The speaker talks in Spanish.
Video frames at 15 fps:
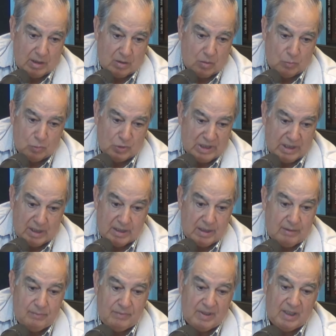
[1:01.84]
ah, comunidad
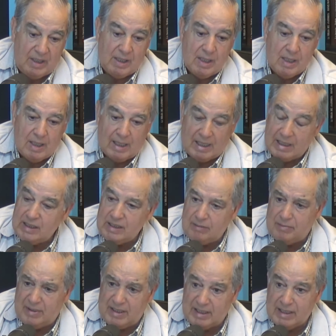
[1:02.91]
de fe hay
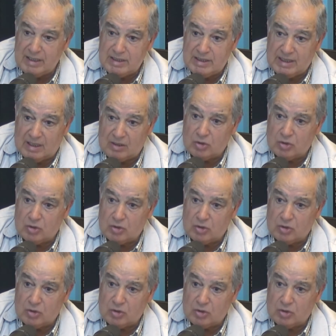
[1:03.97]
diferencia.